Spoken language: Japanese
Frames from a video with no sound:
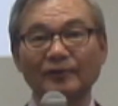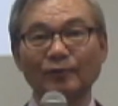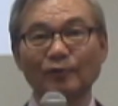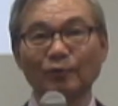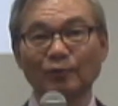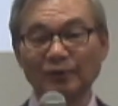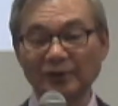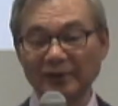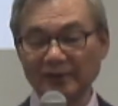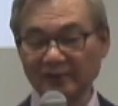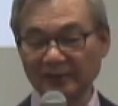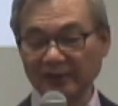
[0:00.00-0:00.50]

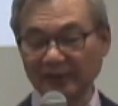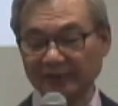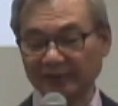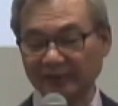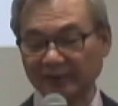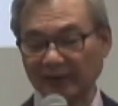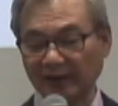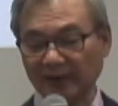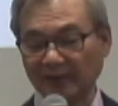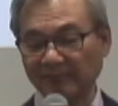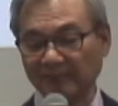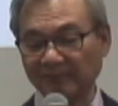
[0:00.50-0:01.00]
5年だっ
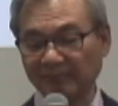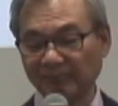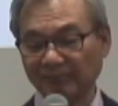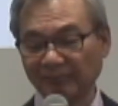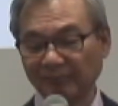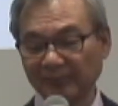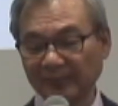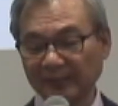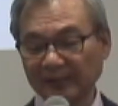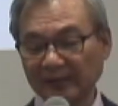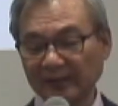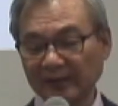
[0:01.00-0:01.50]
て。
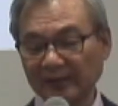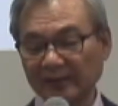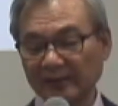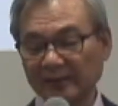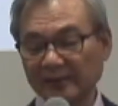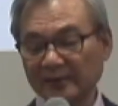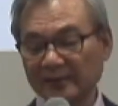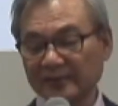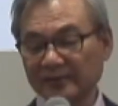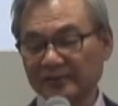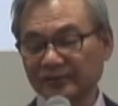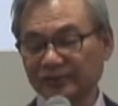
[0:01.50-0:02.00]

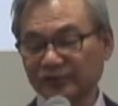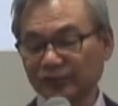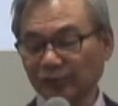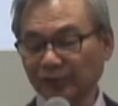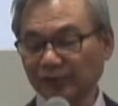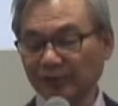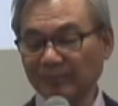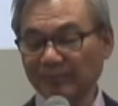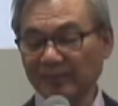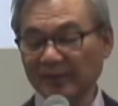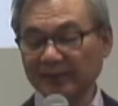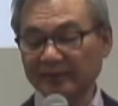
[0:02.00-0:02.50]
そ
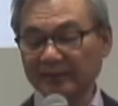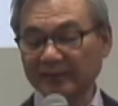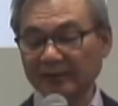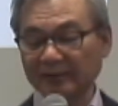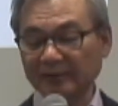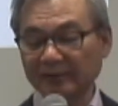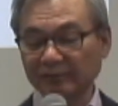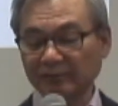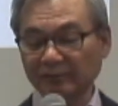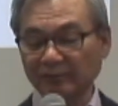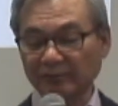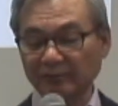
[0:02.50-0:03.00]
れま
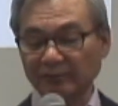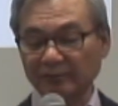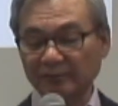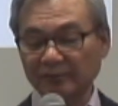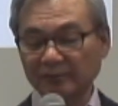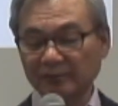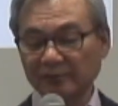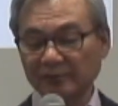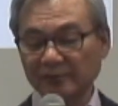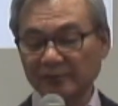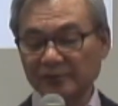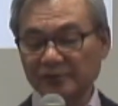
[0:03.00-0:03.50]
での
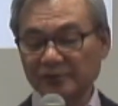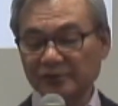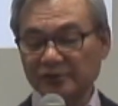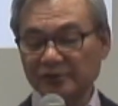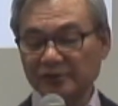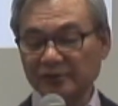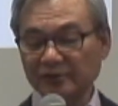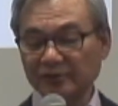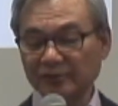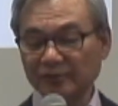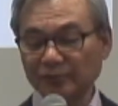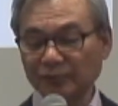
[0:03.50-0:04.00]

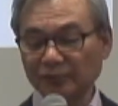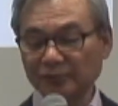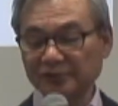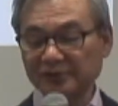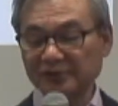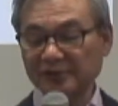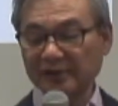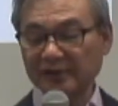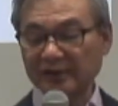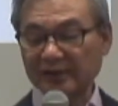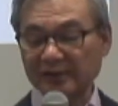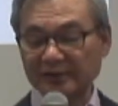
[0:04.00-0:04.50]
信仰
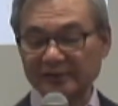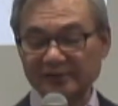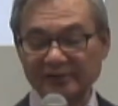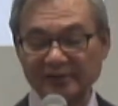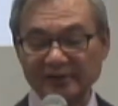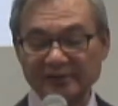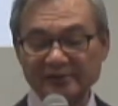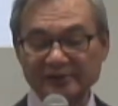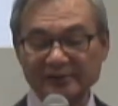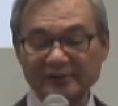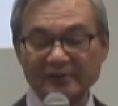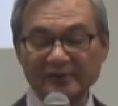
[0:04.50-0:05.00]
生活
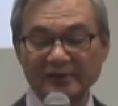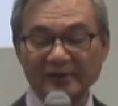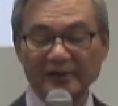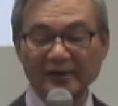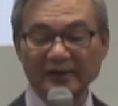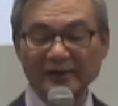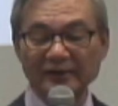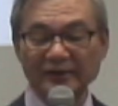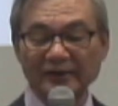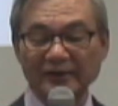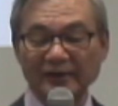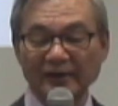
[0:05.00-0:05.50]
がすっ
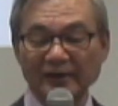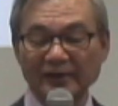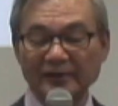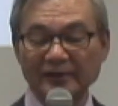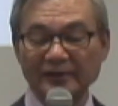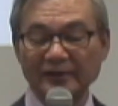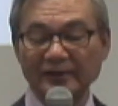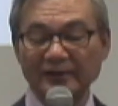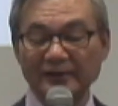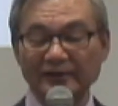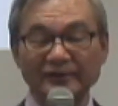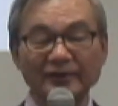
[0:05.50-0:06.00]
かり変
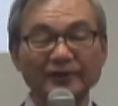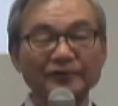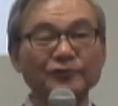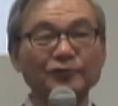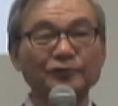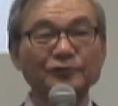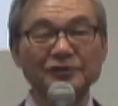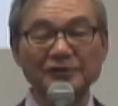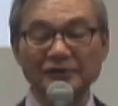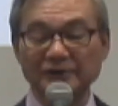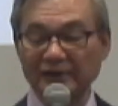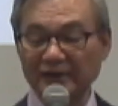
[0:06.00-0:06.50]
えられた
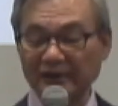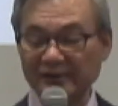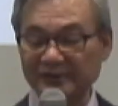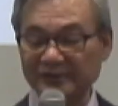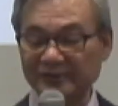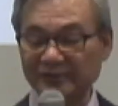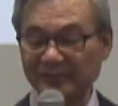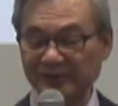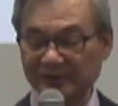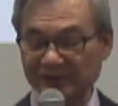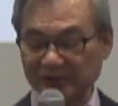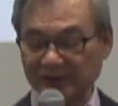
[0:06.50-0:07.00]
と実感
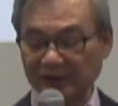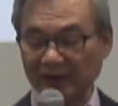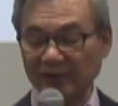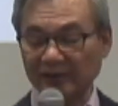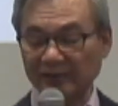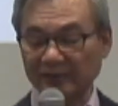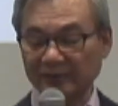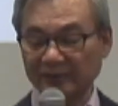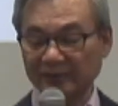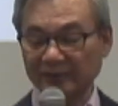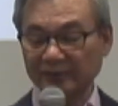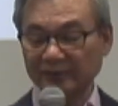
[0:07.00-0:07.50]
しました。
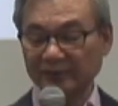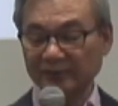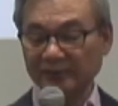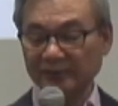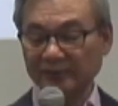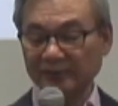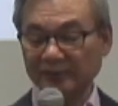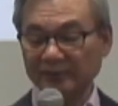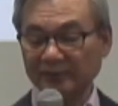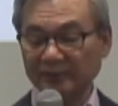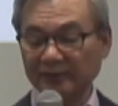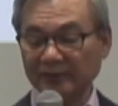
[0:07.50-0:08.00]

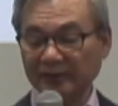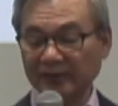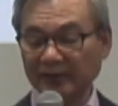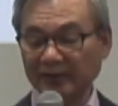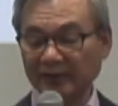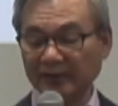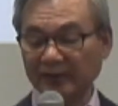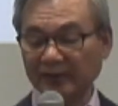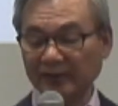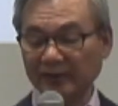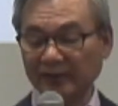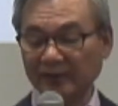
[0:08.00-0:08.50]

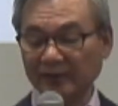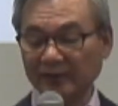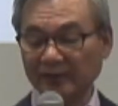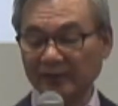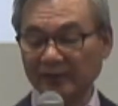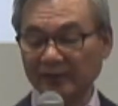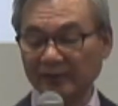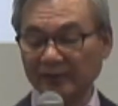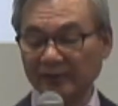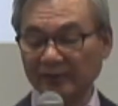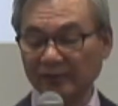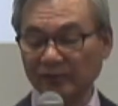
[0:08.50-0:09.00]
で
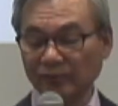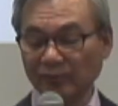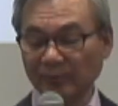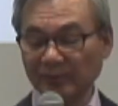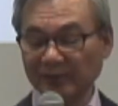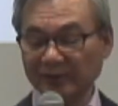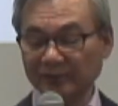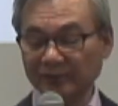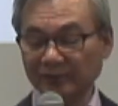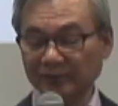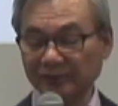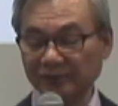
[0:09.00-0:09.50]

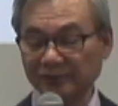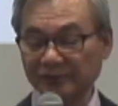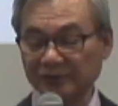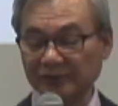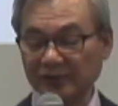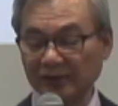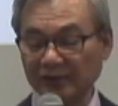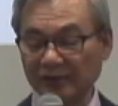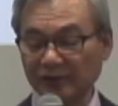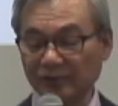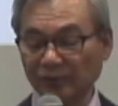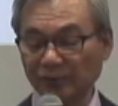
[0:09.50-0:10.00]
コメントとし
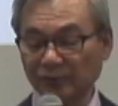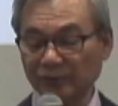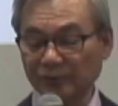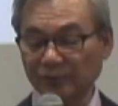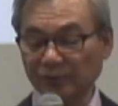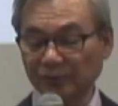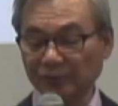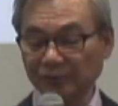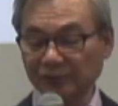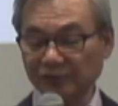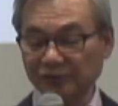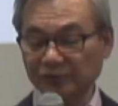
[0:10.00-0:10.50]
ていろい
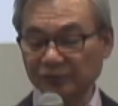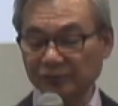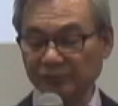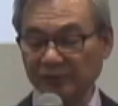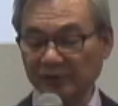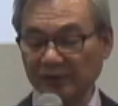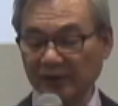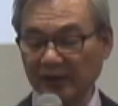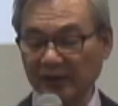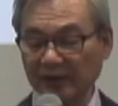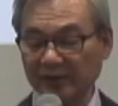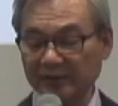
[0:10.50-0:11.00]
ろの
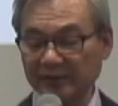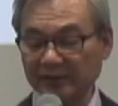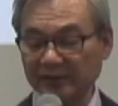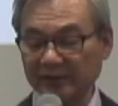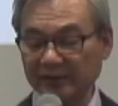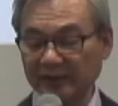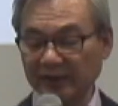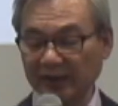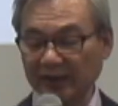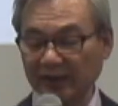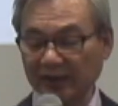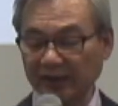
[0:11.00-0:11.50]
集会
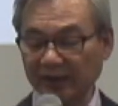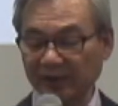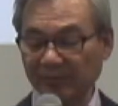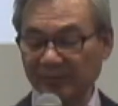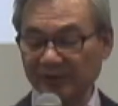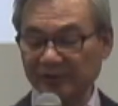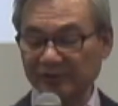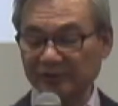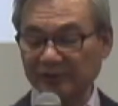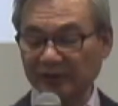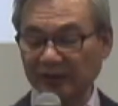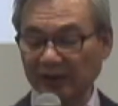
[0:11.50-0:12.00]
に出かけ
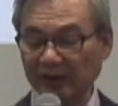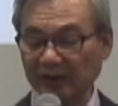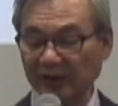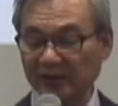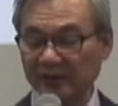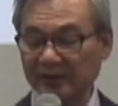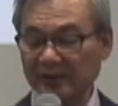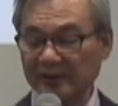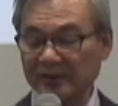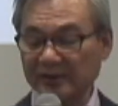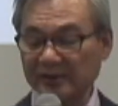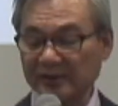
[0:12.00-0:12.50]
ましたが